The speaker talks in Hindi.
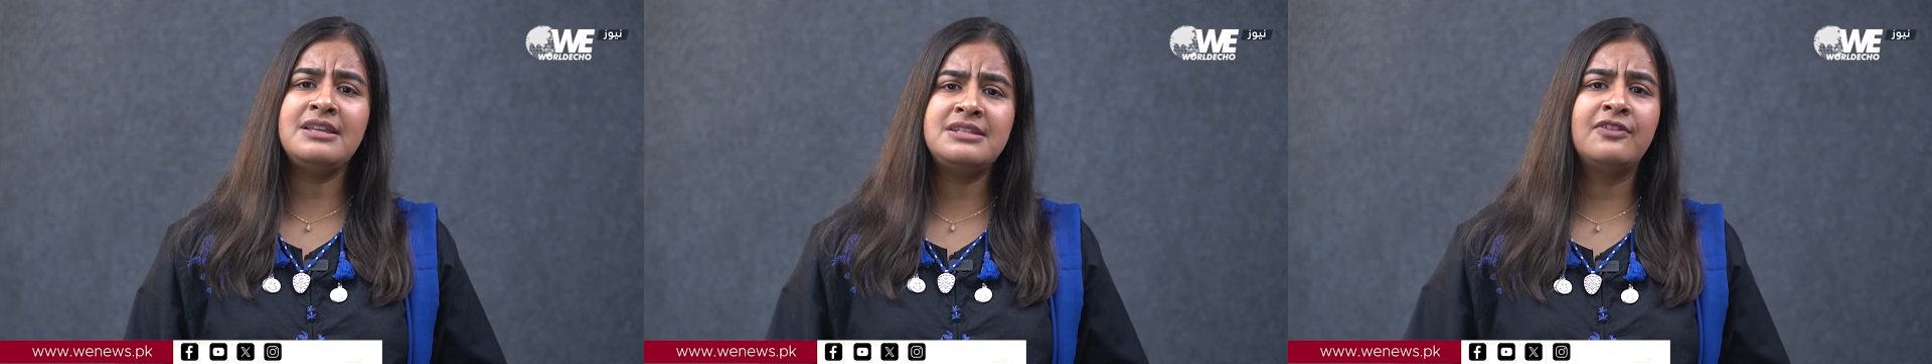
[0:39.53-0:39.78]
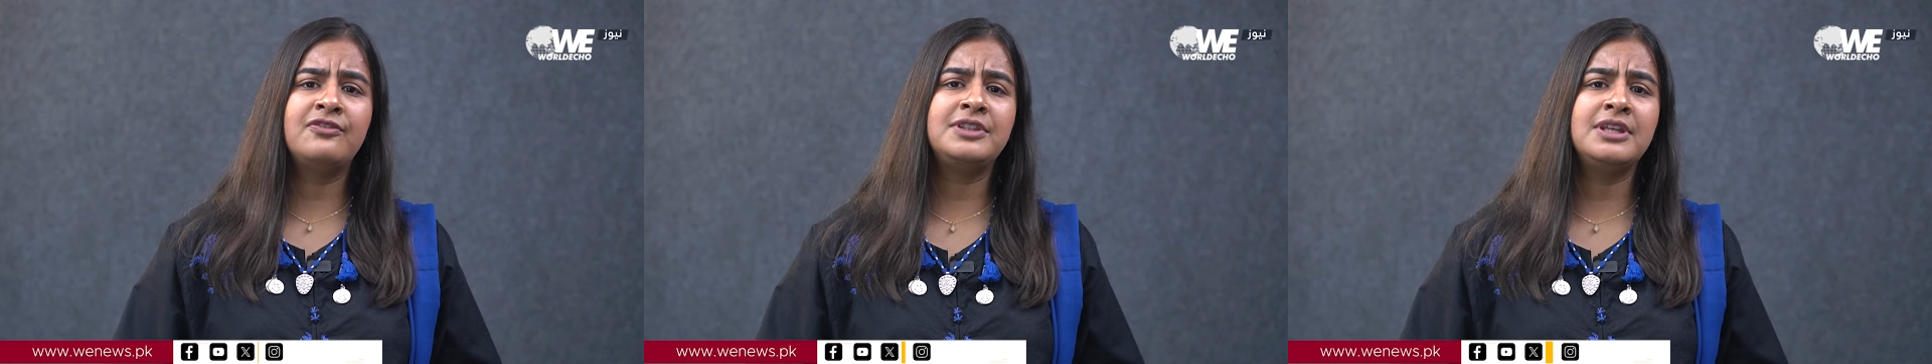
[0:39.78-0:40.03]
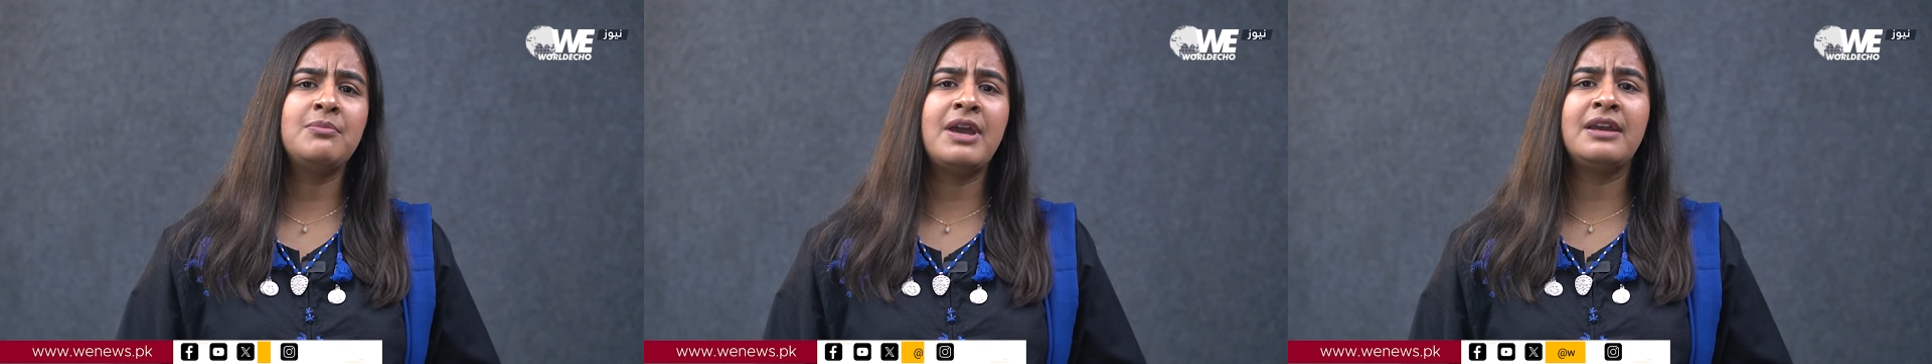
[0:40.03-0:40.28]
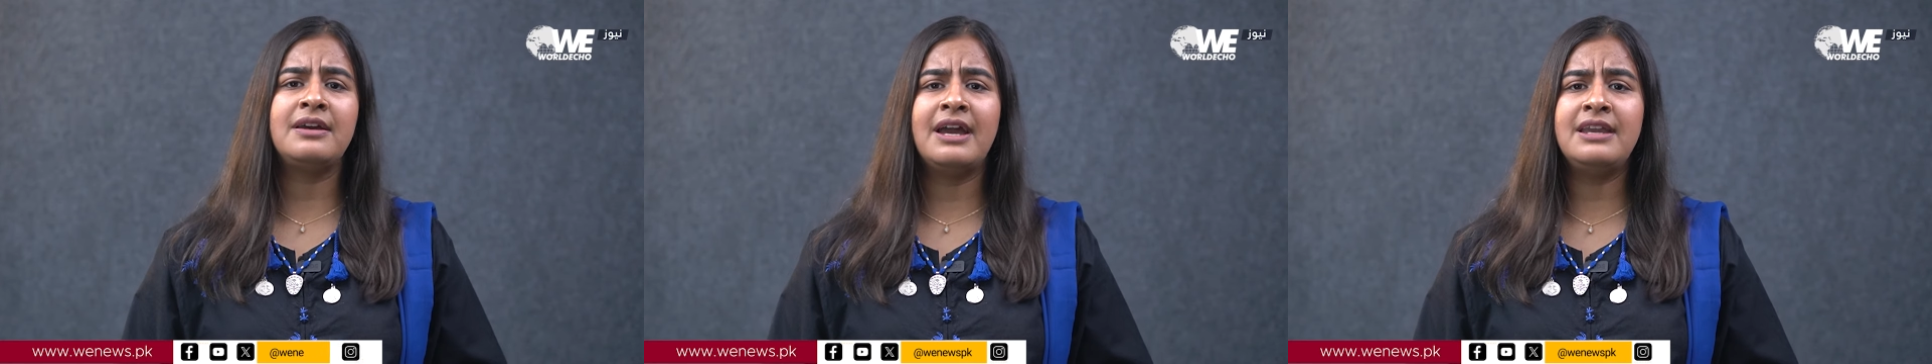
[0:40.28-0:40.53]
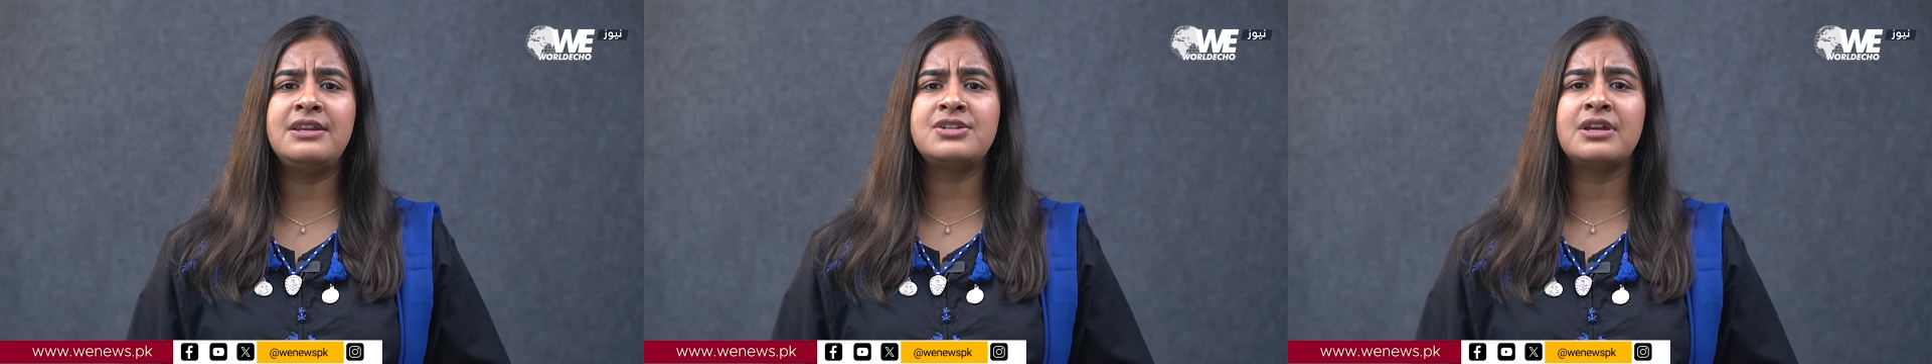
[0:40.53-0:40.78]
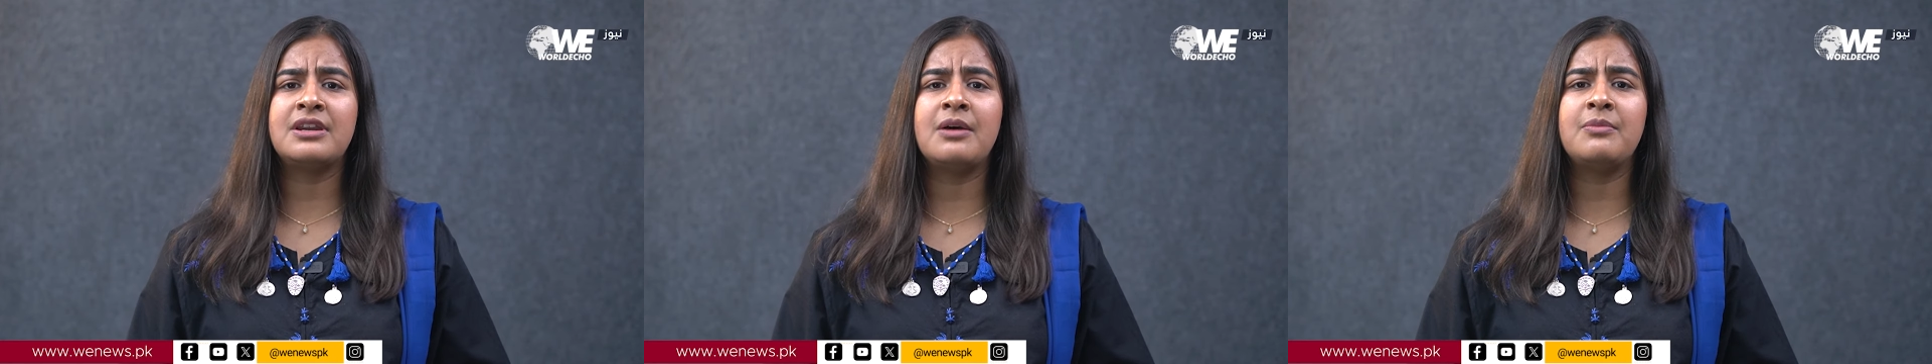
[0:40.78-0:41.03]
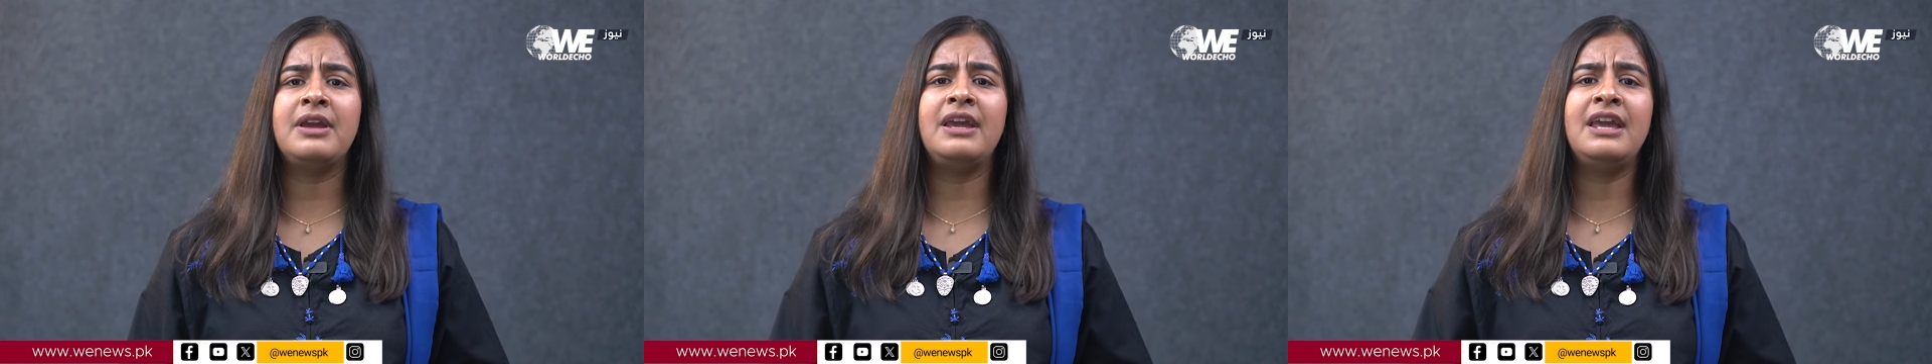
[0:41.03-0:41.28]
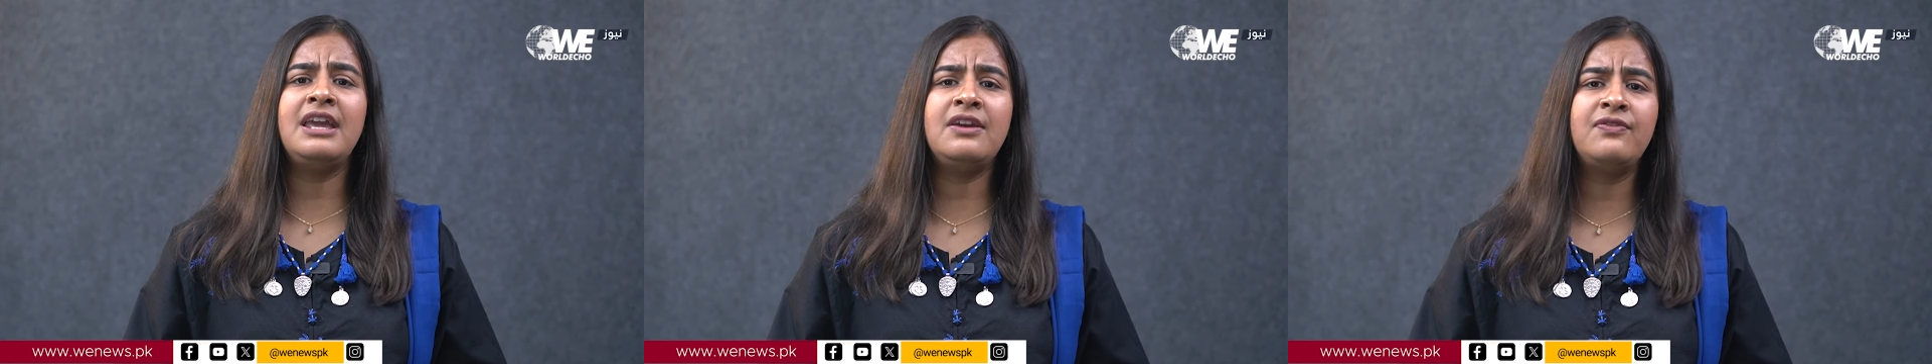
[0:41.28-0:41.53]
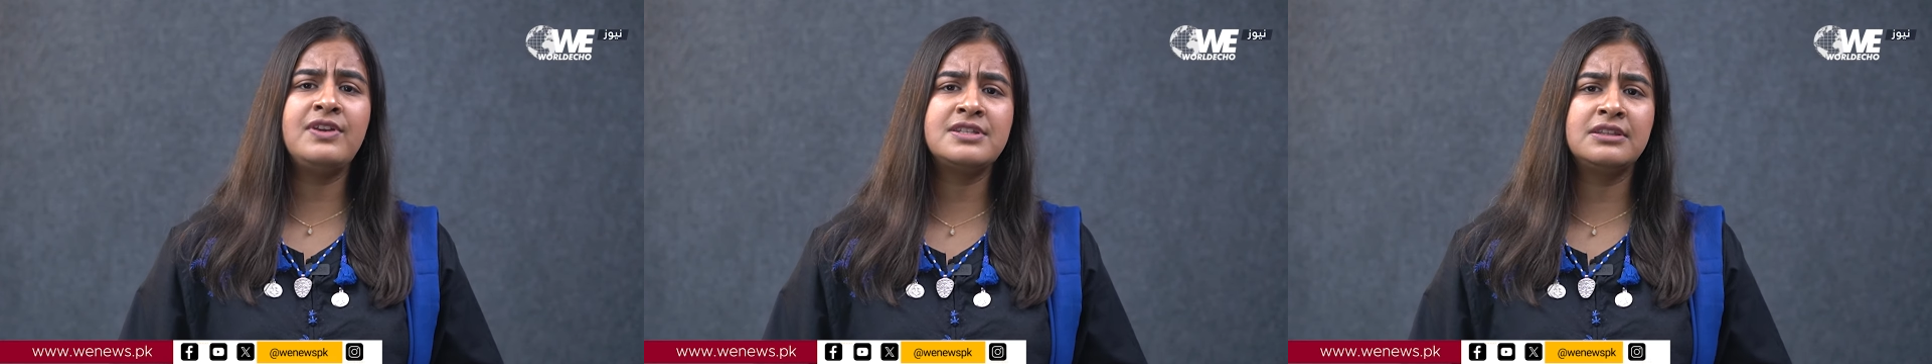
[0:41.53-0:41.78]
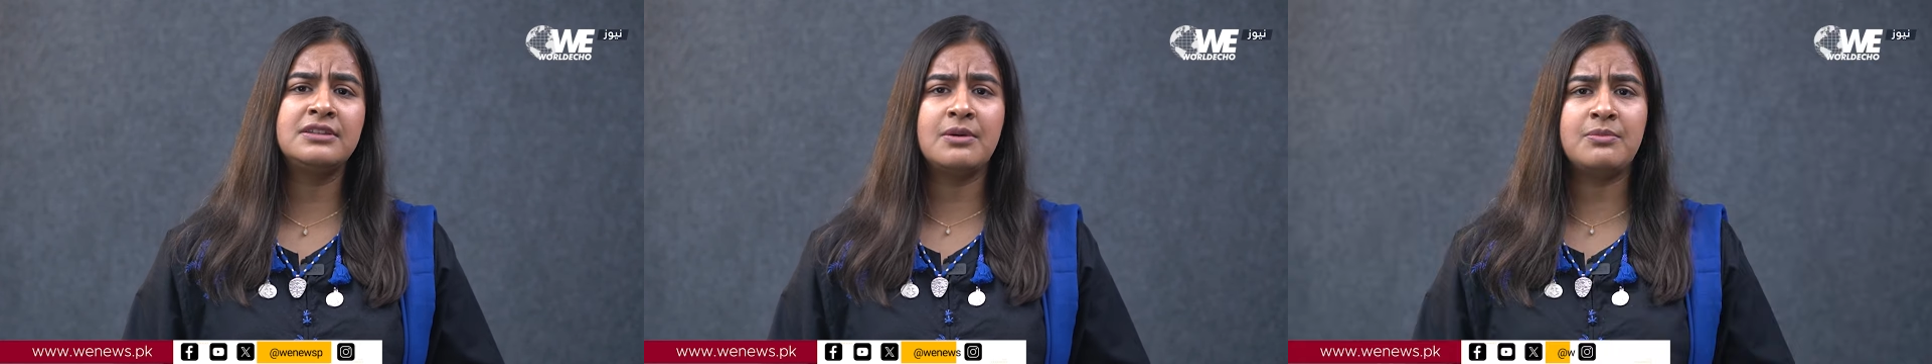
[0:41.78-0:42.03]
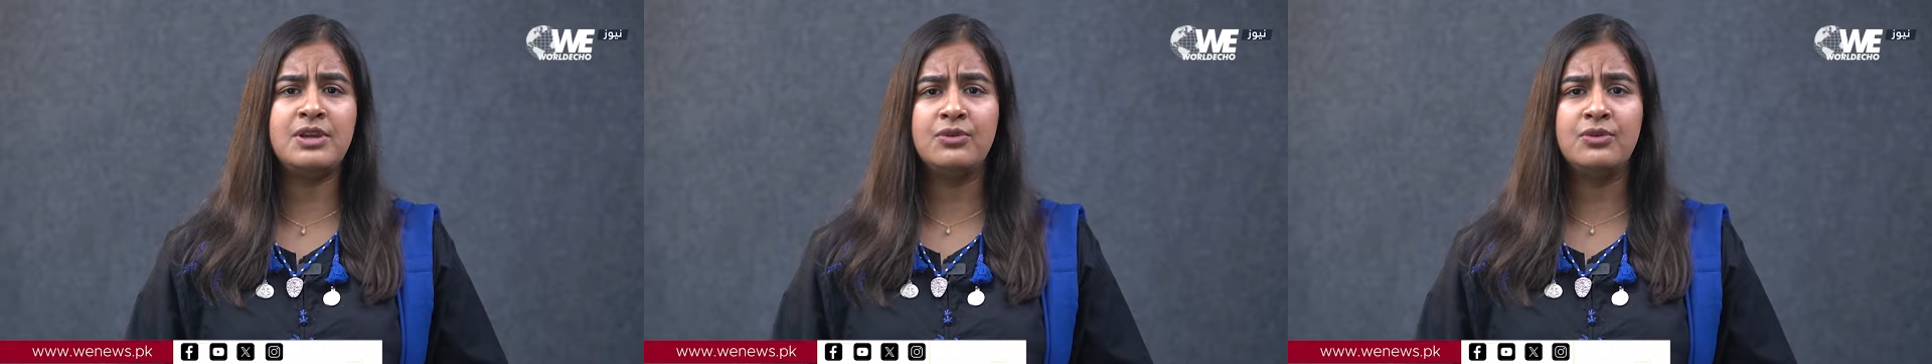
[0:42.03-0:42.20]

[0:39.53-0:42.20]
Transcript: इस हफ्ते महंगाई की शराह में एक फीसद कमी